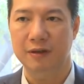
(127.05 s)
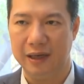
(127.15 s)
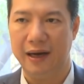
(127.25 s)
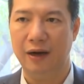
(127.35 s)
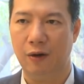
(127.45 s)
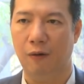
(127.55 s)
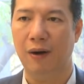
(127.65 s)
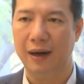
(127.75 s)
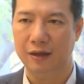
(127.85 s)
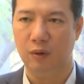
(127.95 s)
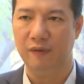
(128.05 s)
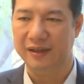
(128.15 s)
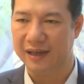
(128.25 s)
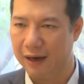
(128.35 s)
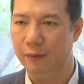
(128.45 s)
dẫn đến khó khăn trong cái việc
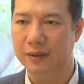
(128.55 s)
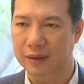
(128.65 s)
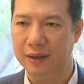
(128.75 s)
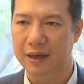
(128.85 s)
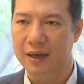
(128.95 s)
triển khai lối chơi.